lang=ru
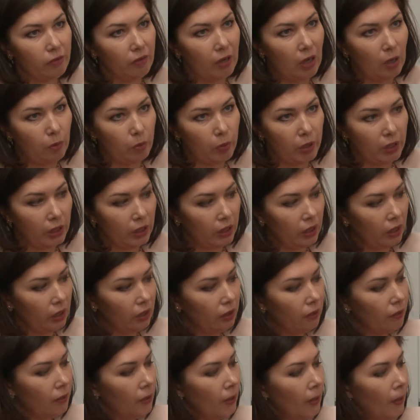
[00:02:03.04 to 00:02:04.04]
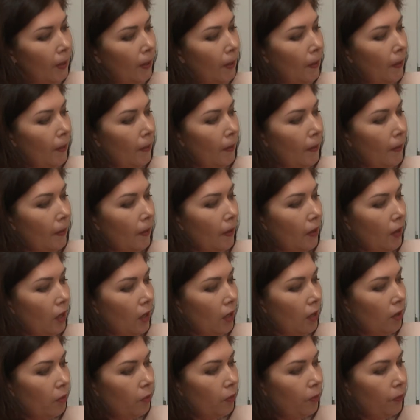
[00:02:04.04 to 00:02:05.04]
фабрике
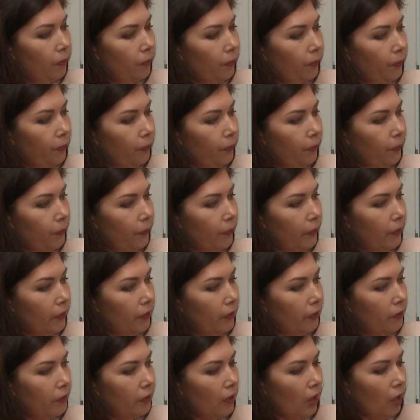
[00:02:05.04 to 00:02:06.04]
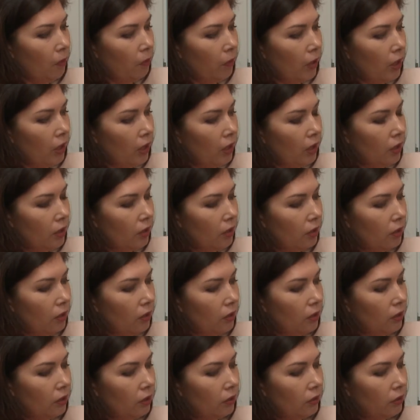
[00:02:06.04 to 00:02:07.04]
а, в рамках
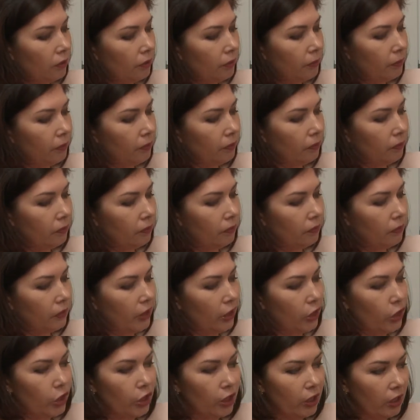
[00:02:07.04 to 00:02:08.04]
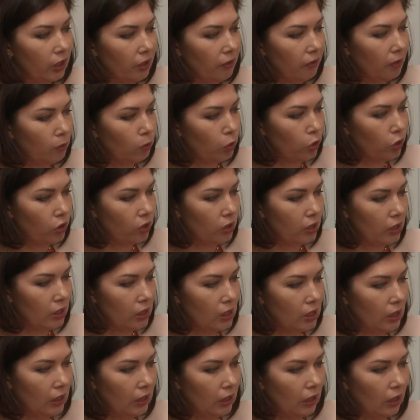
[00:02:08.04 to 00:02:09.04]
э, дочернего, можно
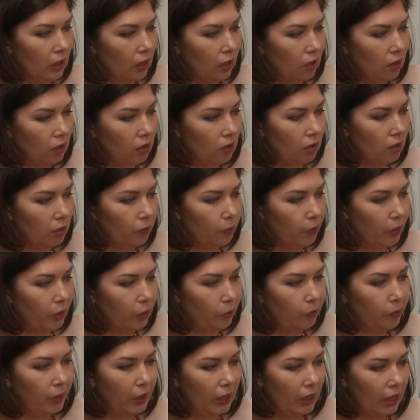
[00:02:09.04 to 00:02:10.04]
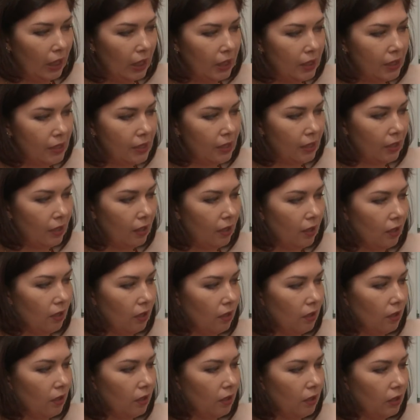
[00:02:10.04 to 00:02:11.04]
сказать так, э, предприятия
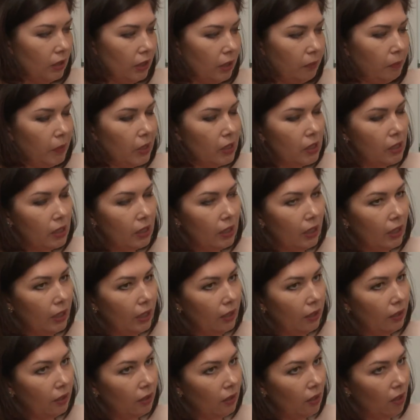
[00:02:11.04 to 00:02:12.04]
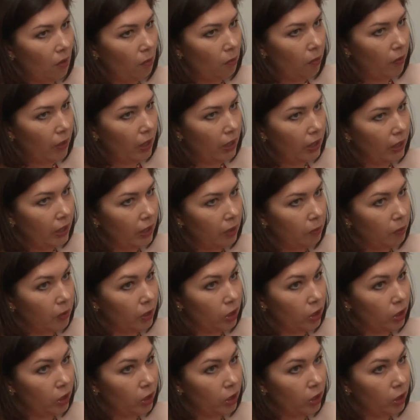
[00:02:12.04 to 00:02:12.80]
а, немецкой компании